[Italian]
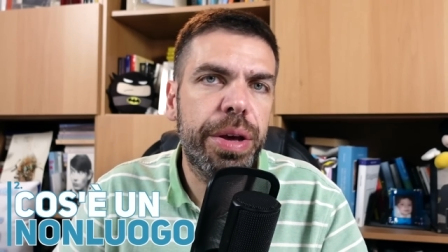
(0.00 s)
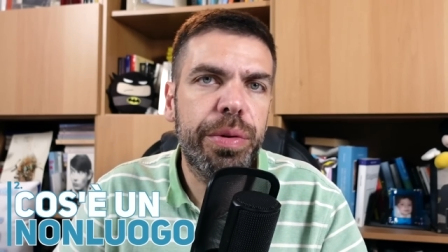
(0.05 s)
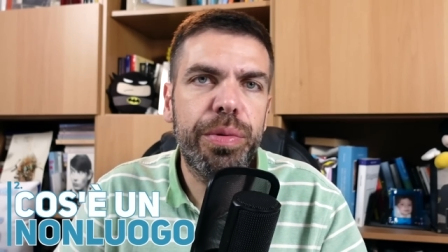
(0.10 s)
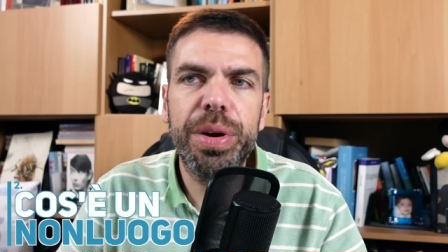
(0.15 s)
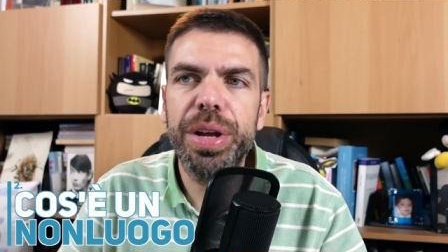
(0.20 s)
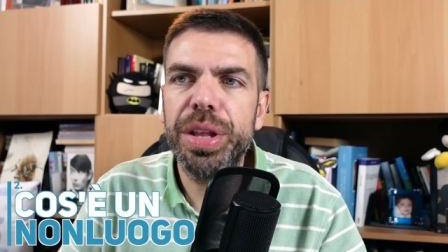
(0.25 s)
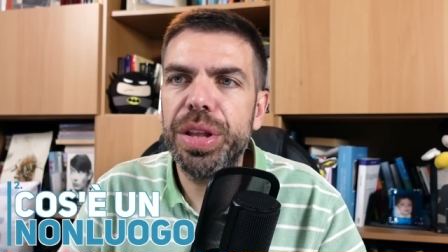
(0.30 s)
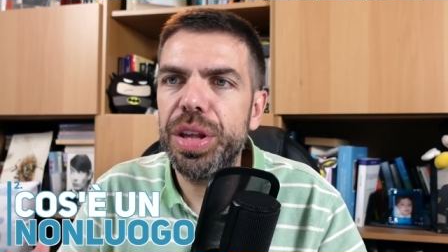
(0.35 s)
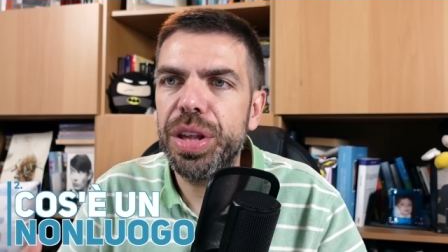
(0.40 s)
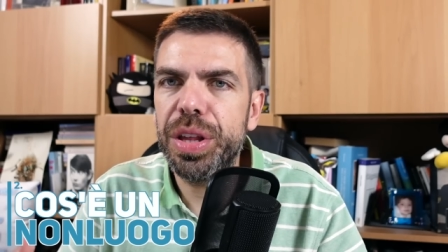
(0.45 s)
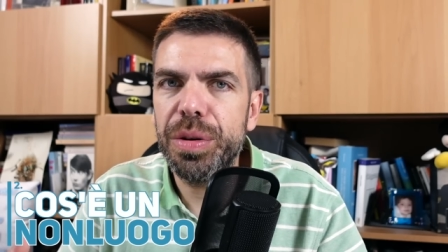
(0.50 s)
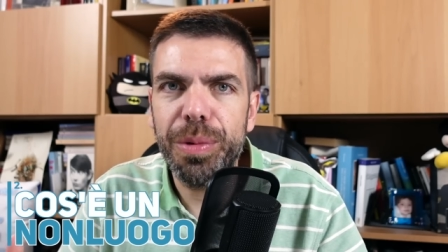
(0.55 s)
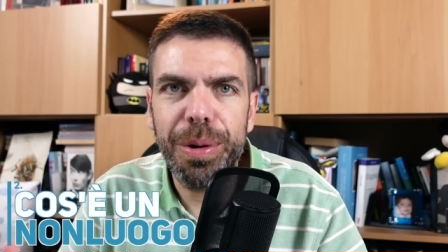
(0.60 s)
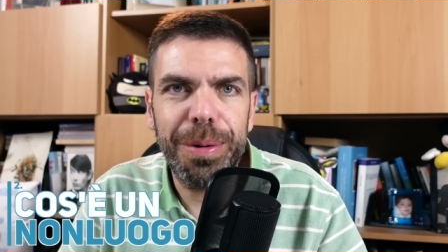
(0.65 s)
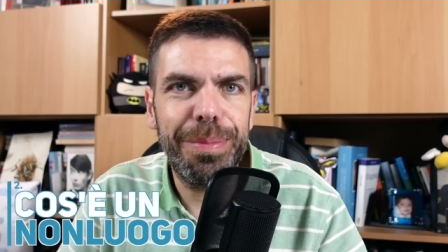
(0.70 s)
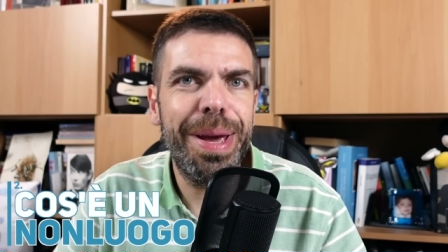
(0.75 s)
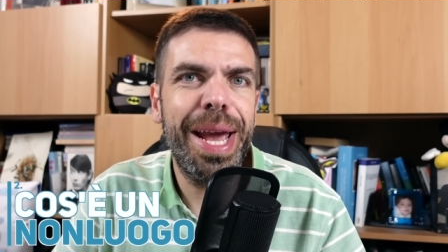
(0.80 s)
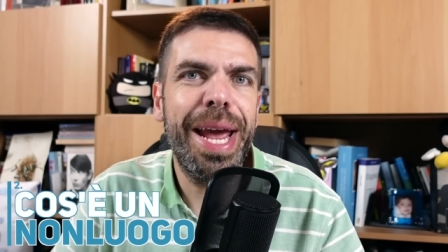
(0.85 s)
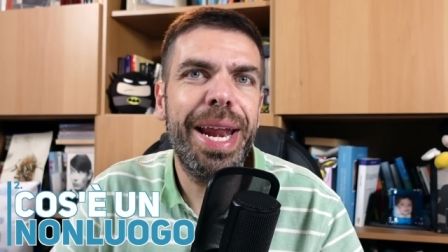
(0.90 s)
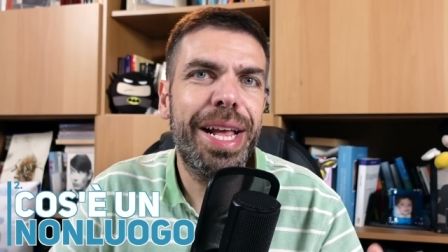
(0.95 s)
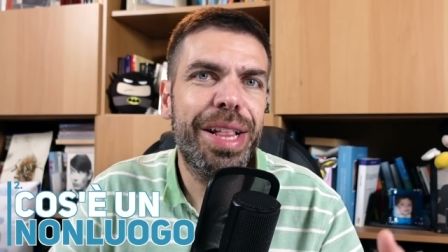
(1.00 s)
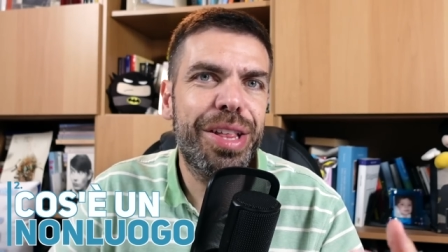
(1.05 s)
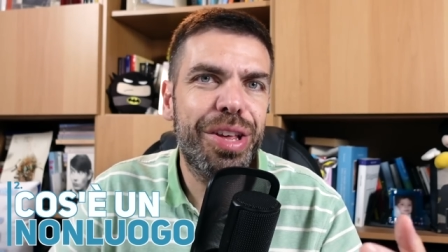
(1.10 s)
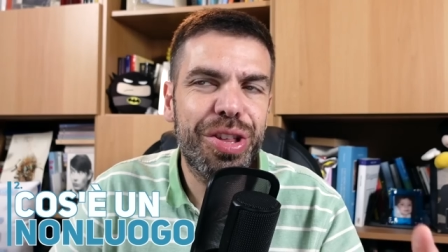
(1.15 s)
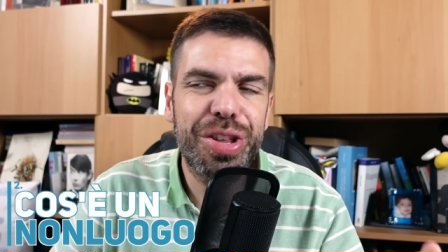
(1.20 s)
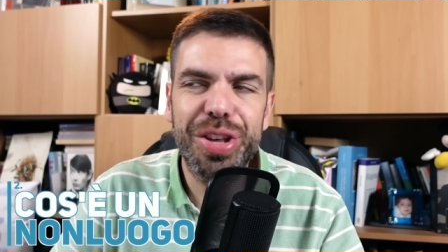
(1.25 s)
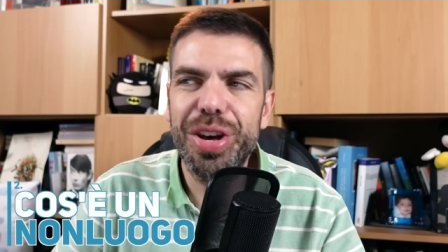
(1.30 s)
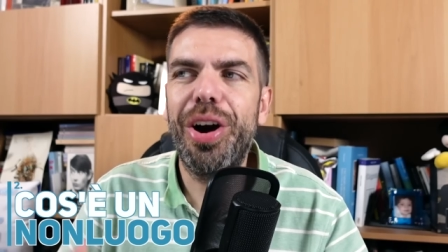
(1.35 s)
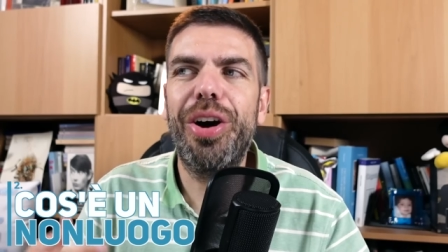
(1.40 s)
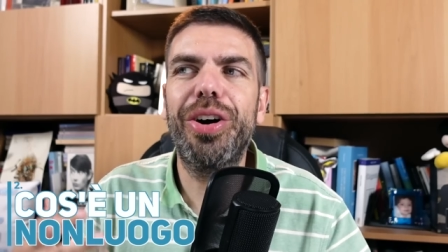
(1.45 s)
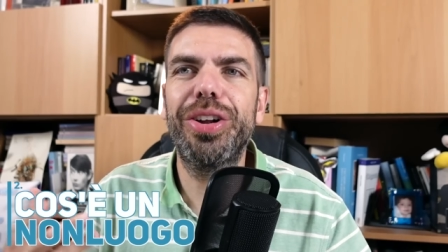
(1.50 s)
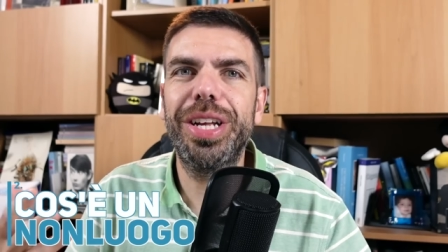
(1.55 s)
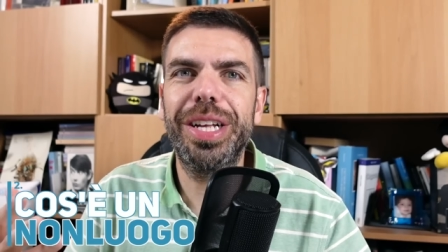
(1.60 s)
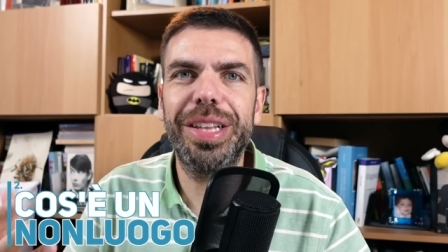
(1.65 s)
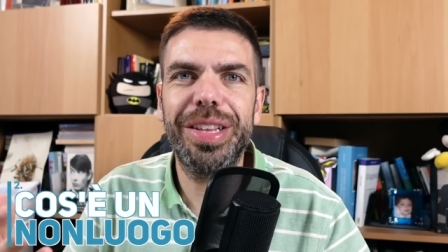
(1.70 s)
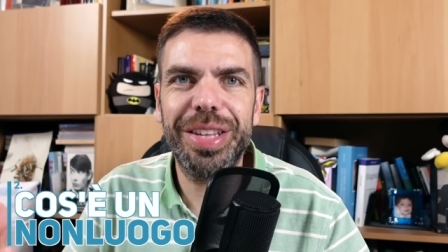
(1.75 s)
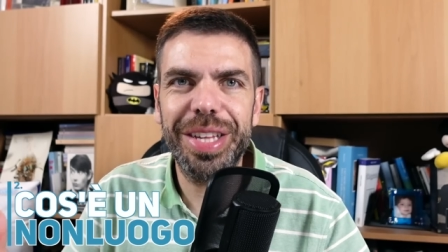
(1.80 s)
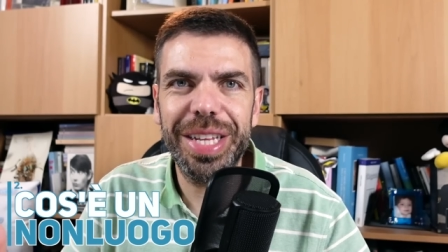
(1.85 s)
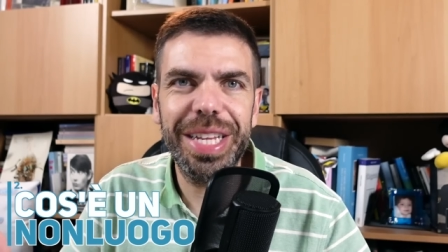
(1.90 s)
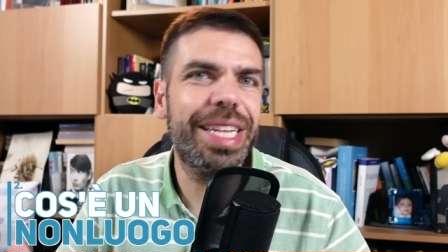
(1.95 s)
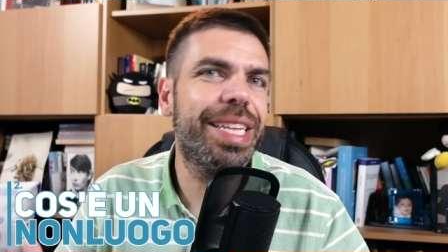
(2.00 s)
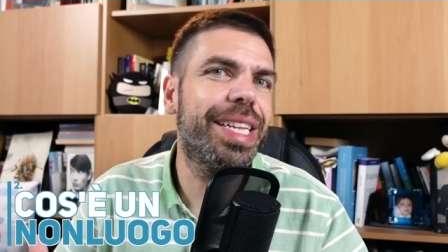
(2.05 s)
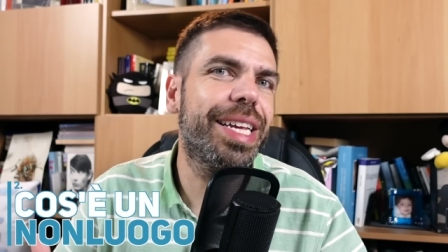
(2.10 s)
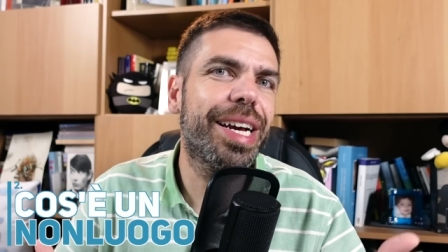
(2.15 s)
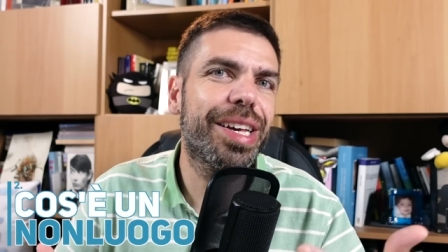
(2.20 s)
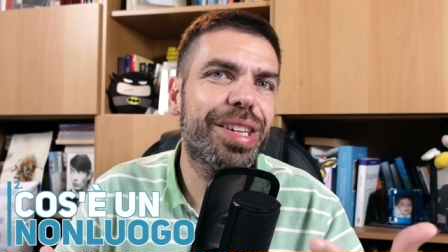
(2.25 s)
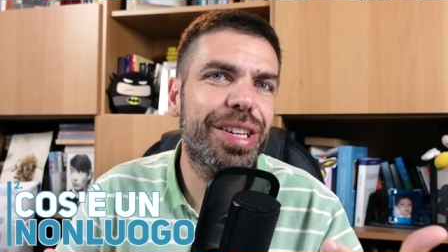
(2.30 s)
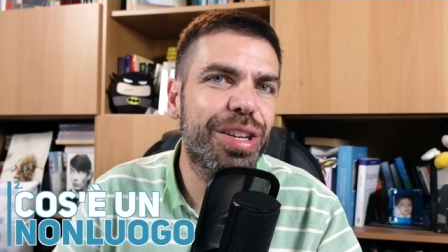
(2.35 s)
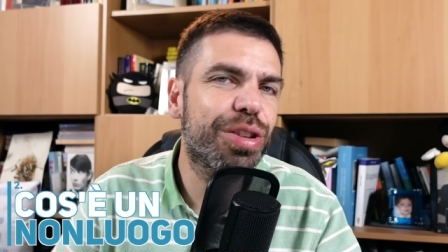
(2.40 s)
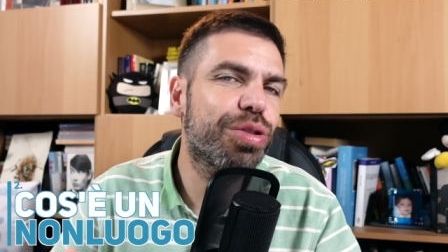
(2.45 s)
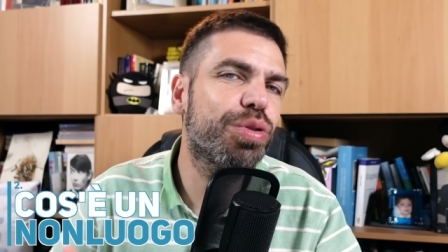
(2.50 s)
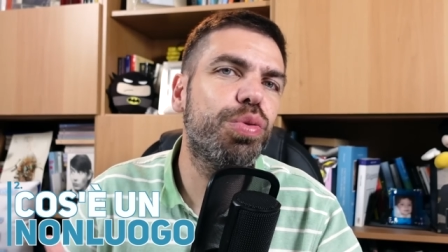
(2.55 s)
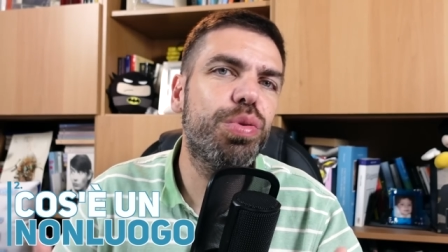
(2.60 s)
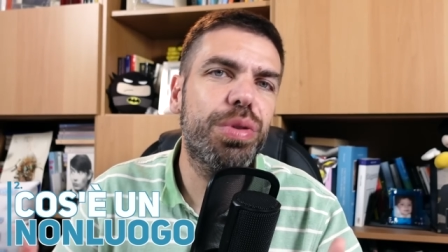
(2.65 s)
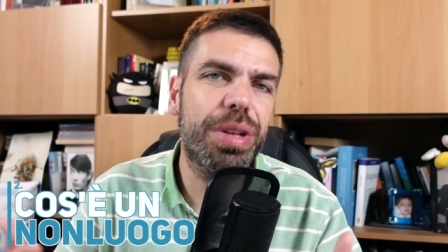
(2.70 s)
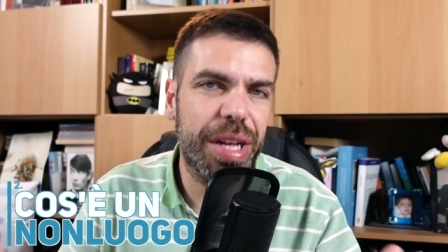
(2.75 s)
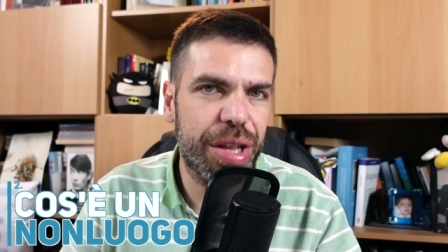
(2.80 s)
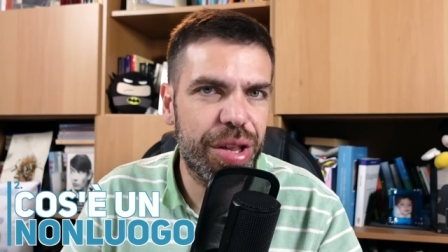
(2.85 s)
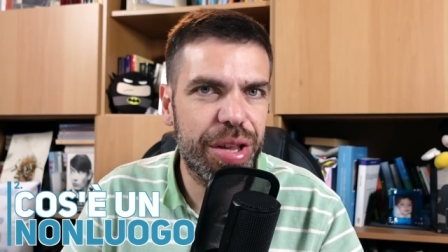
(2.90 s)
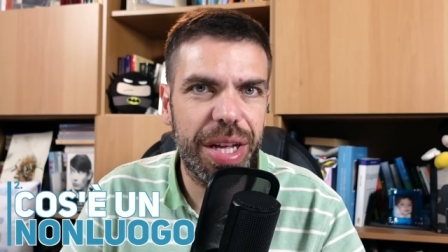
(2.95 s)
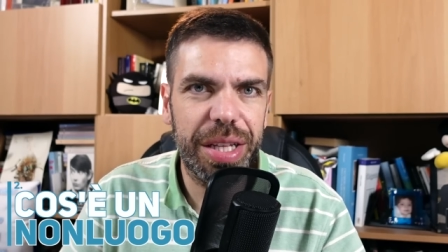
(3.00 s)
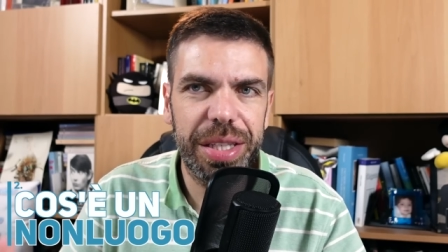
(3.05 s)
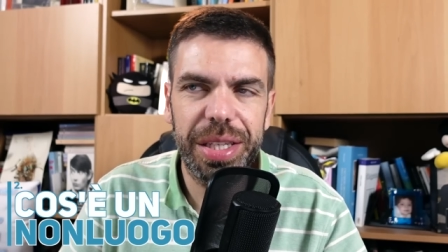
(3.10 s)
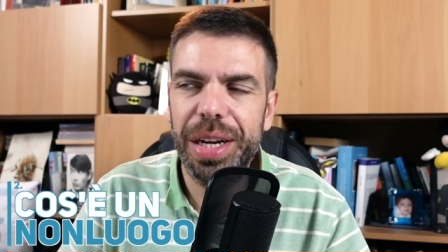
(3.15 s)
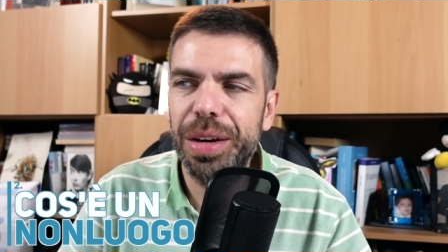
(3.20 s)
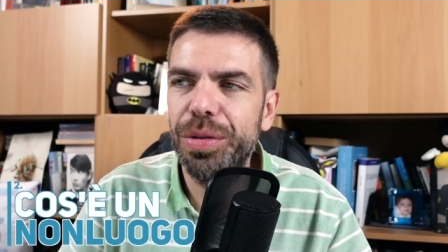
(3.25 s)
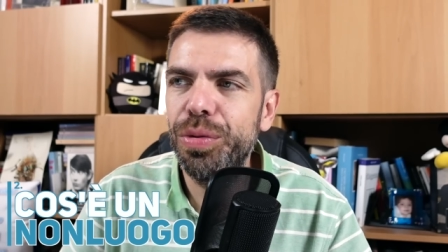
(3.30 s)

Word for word: in cui ci si vuol bene, ci si odia, ci si litiga, si discute, eccetera.